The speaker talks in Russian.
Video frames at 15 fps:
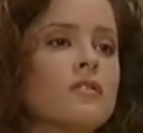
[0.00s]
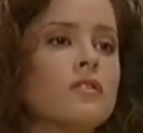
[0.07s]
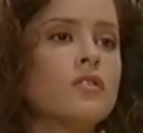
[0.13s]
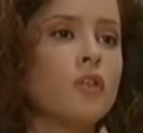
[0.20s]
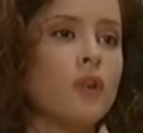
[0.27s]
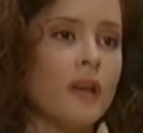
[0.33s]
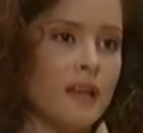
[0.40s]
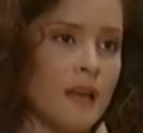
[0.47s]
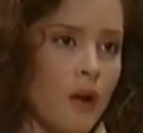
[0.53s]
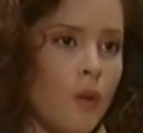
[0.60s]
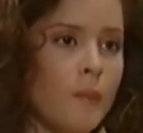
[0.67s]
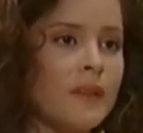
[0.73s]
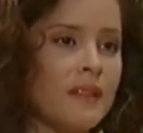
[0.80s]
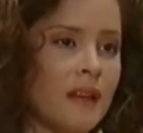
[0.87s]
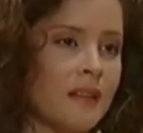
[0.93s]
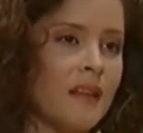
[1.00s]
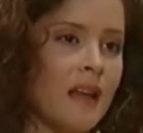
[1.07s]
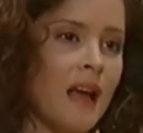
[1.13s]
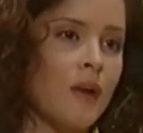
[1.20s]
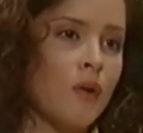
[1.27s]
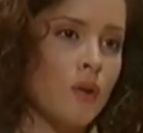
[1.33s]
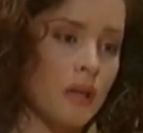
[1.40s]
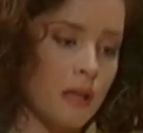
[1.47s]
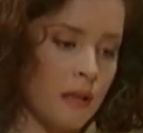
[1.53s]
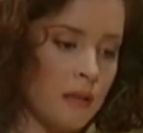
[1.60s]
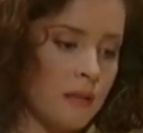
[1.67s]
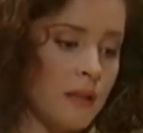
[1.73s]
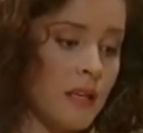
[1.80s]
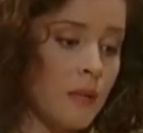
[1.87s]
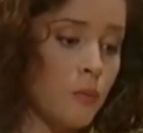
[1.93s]
И еще я
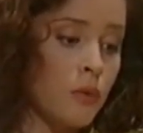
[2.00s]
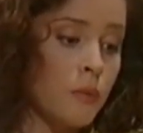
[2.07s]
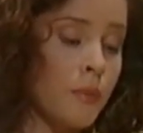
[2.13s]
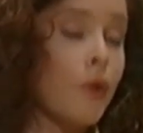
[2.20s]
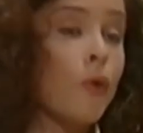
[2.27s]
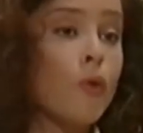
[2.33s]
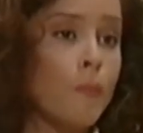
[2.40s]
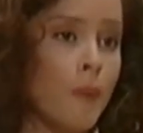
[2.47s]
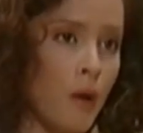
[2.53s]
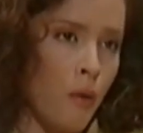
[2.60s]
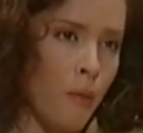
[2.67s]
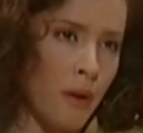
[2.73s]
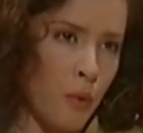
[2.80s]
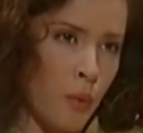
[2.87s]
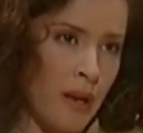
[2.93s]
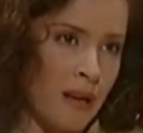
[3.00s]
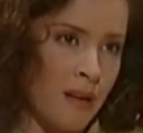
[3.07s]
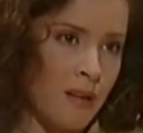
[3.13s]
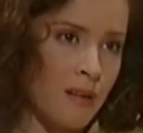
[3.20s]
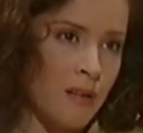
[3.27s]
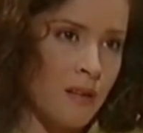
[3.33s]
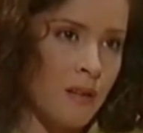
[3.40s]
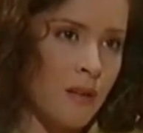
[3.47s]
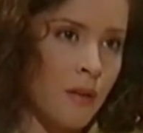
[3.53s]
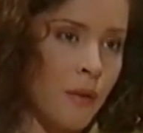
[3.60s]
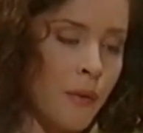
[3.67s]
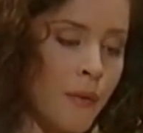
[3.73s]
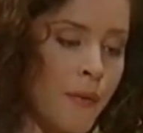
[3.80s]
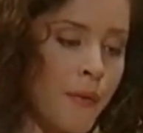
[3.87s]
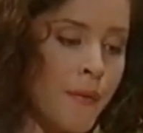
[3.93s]
хотела поговорить с тобой о том, что
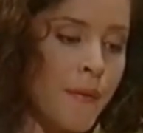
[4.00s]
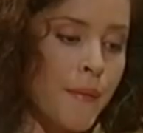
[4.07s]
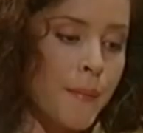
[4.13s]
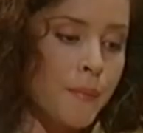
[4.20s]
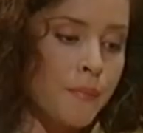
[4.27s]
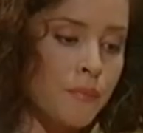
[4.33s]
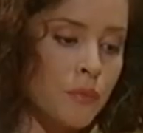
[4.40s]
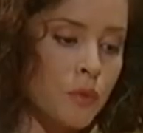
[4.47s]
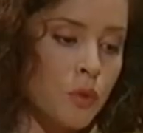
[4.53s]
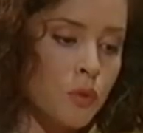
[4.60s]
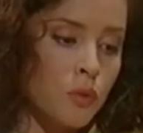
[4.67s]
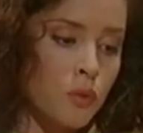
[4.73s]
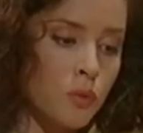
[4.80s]
беспокоит Мануэля.